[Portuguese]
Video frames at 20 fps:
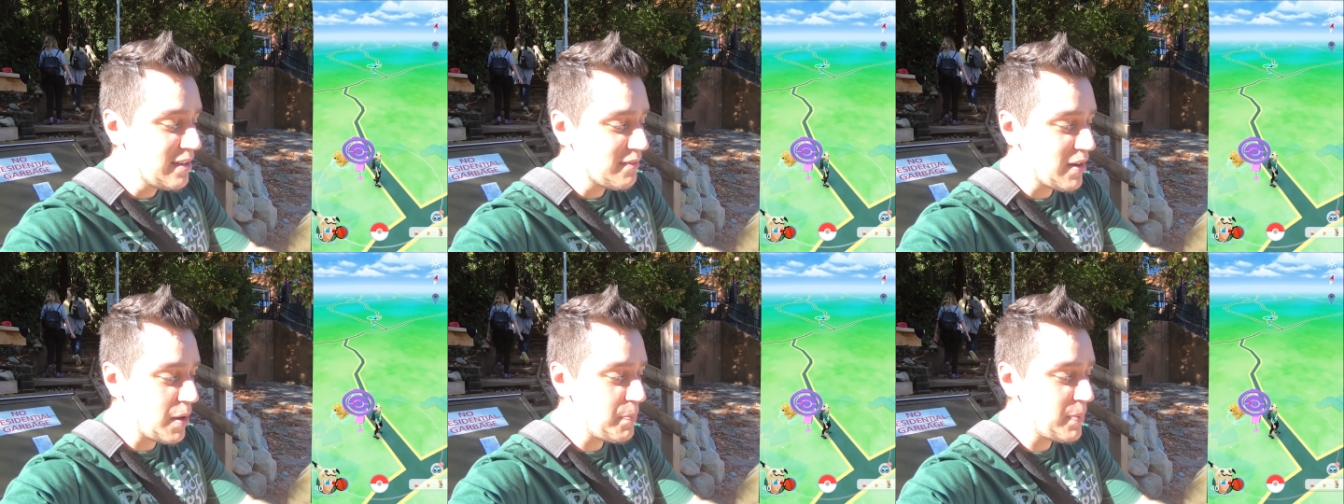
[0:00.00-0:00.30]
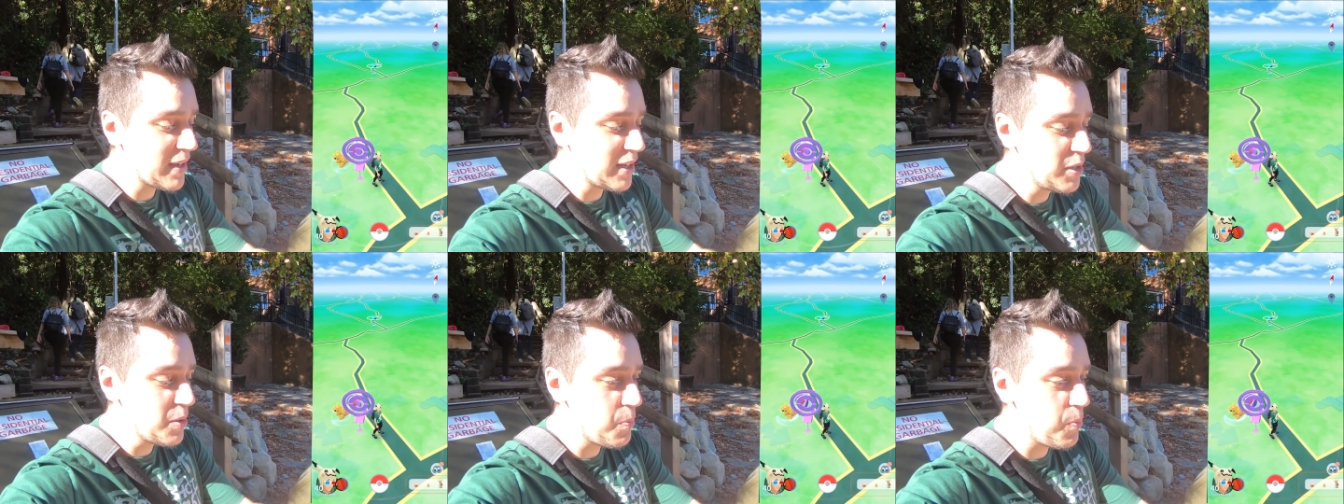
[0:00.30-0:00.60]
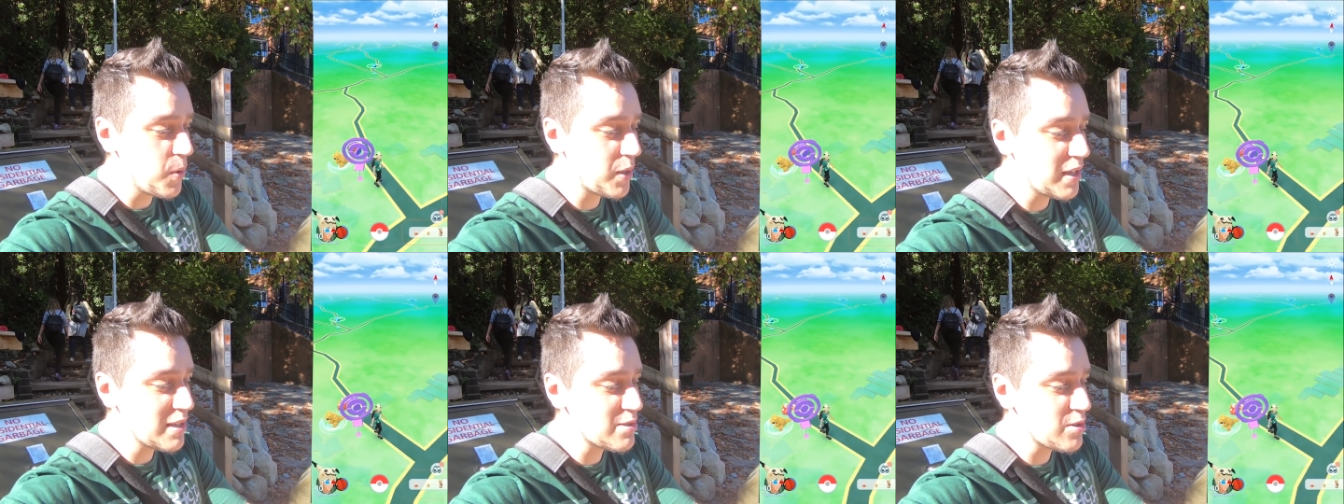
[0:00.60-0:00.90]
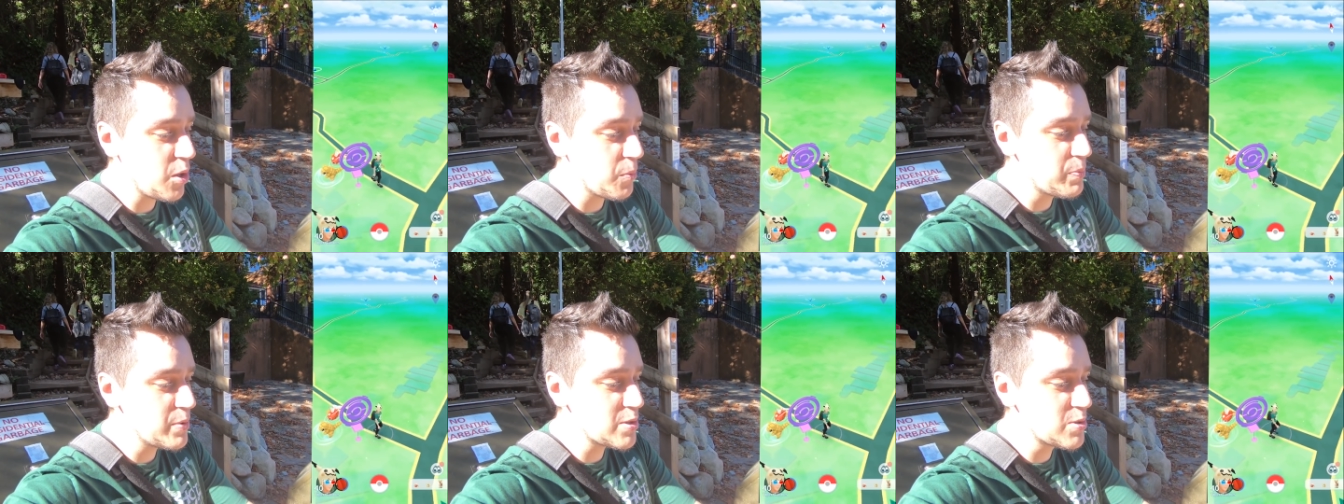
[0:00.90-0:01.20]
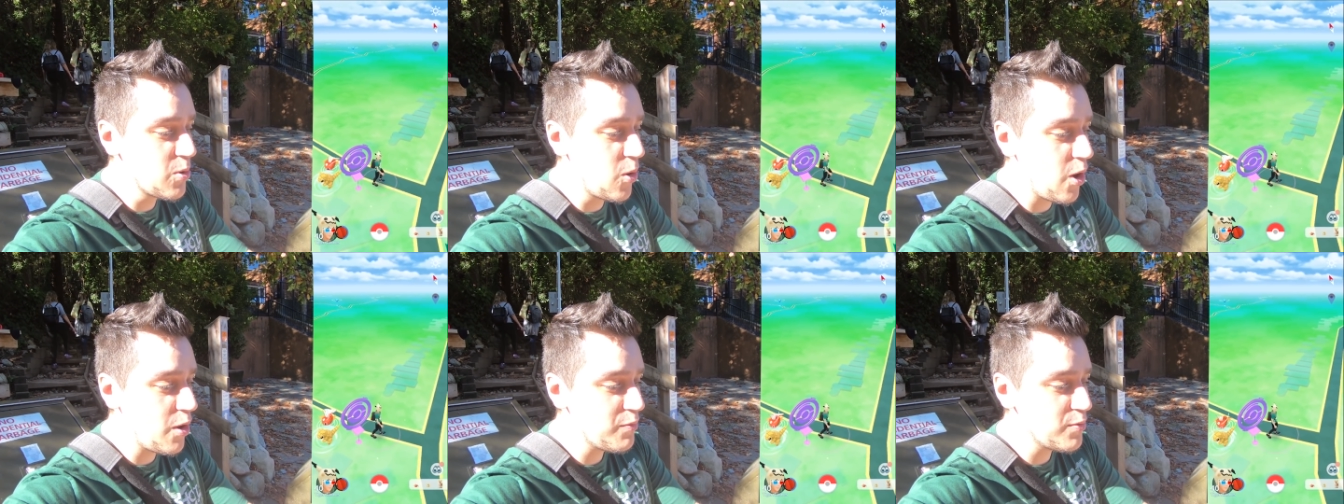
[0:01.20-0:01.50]
vai pegando tops
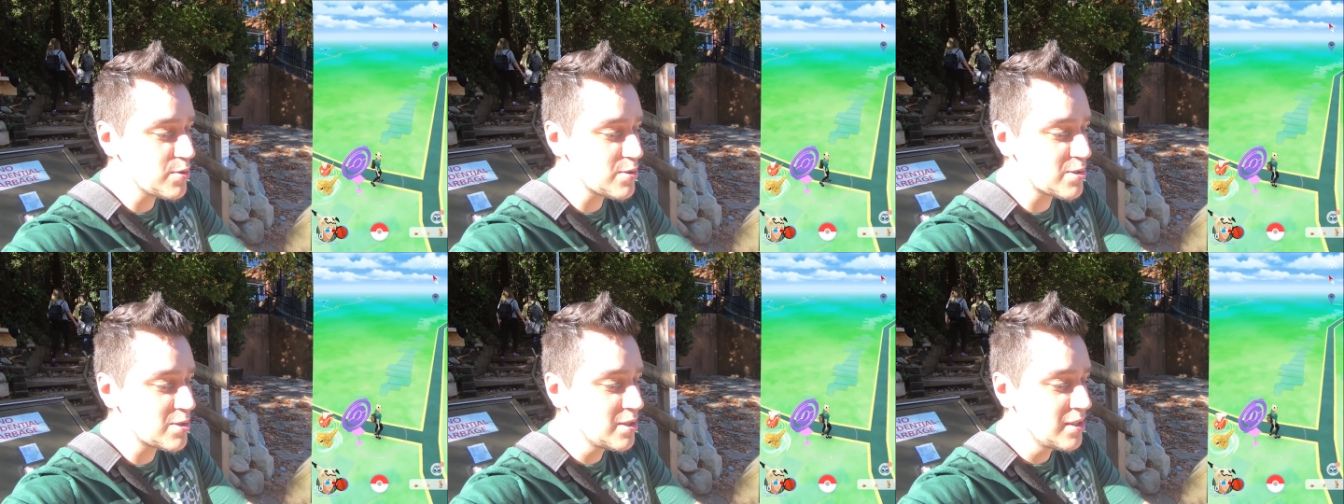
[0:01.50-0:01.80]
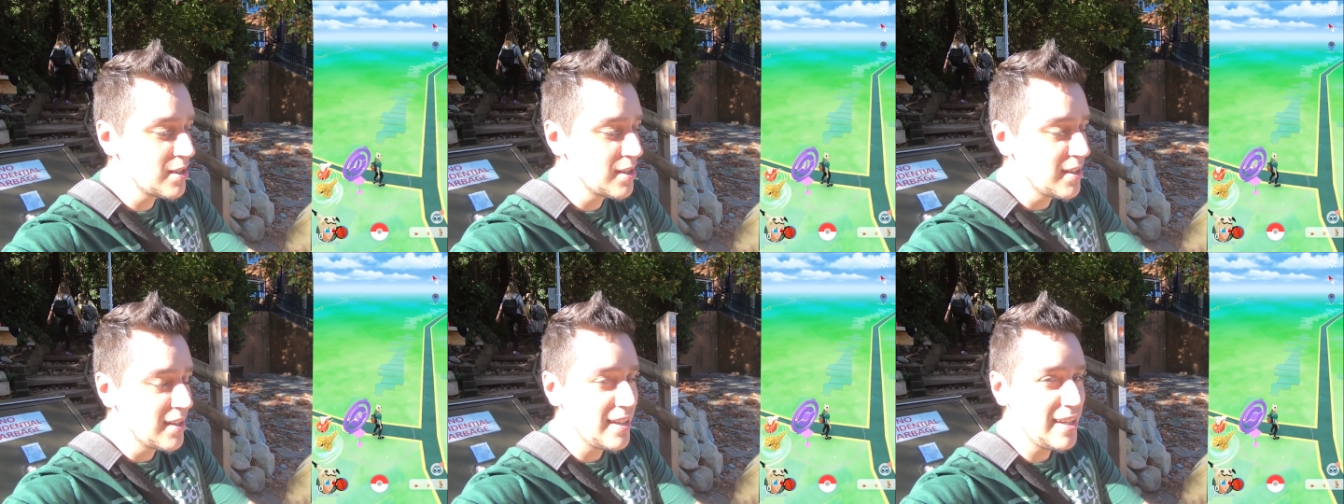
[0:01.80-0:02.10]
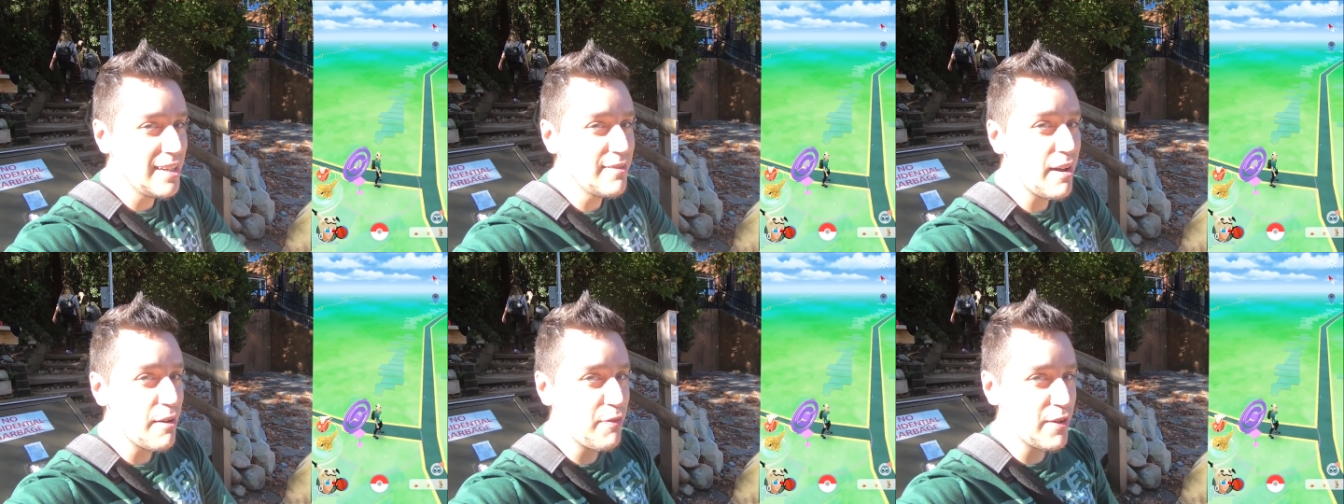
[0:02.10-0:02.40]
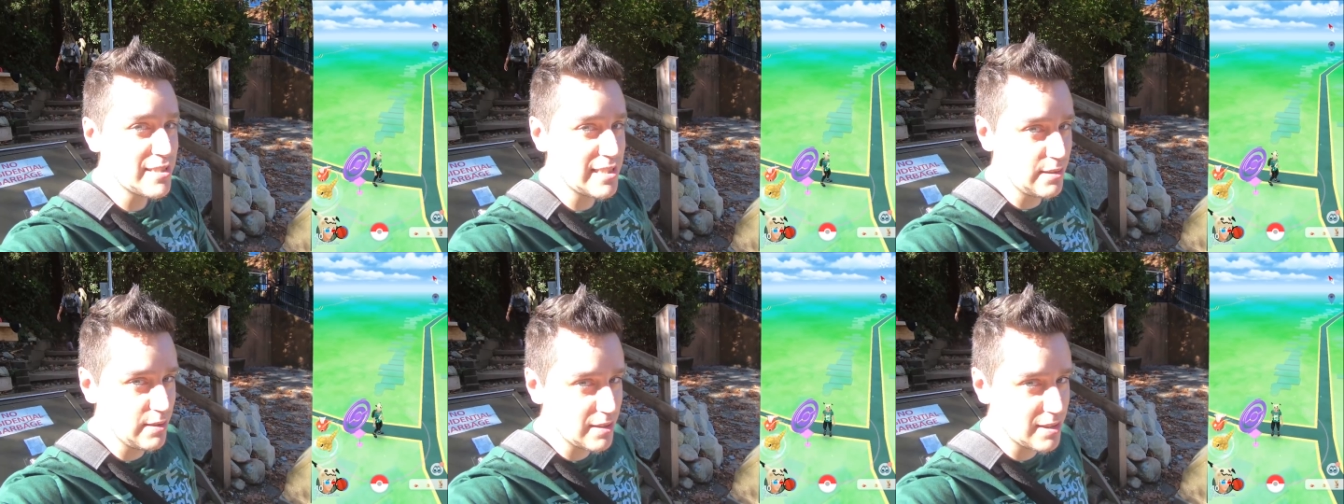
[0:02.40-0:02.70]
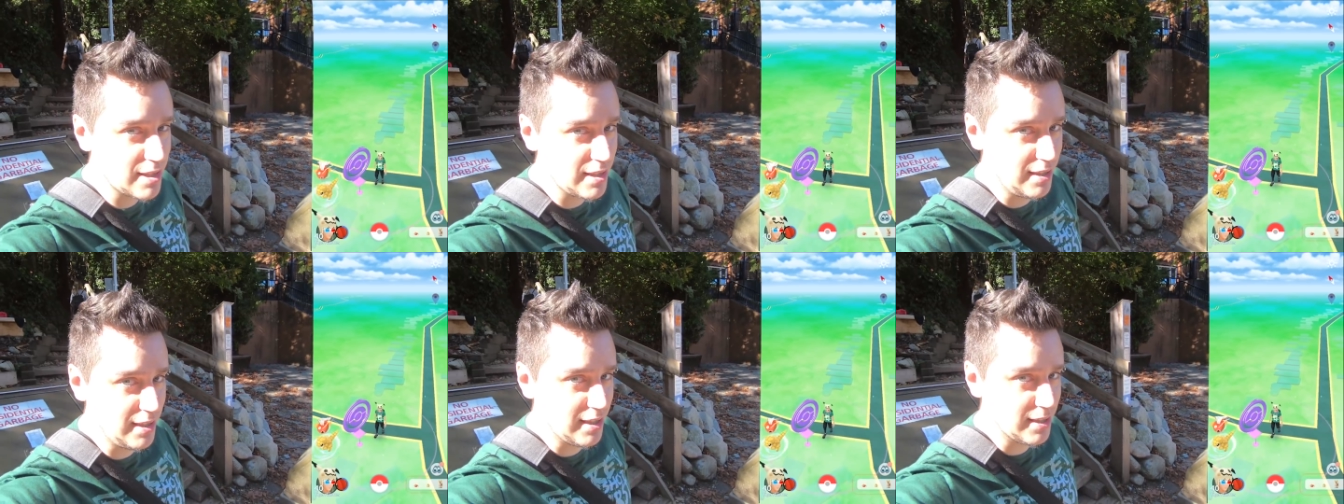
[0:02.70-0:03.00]
novos e vai fazendo a
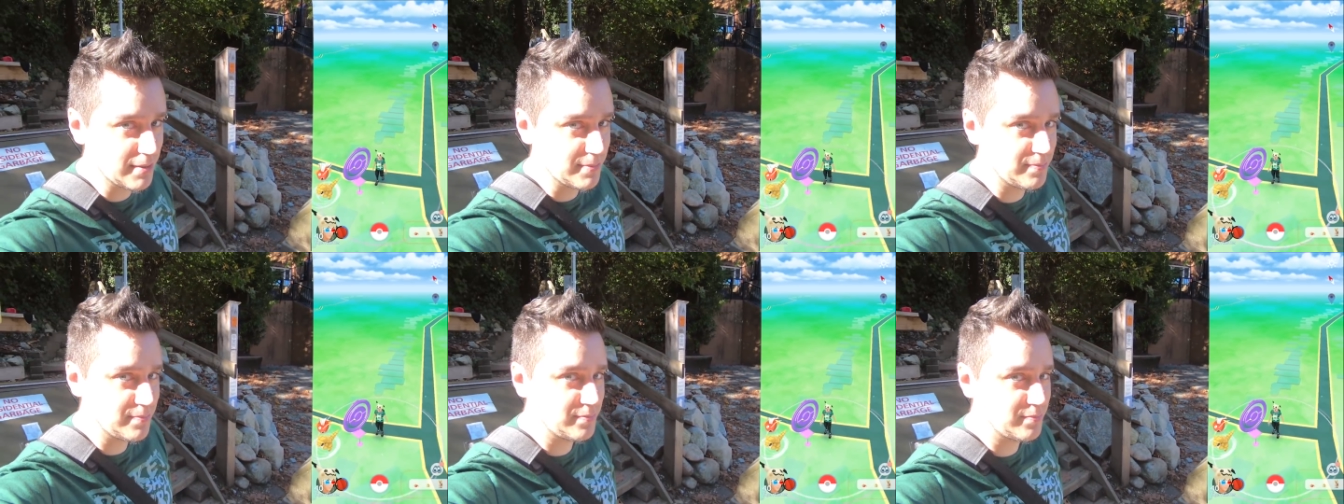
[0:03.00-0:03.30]
trilha.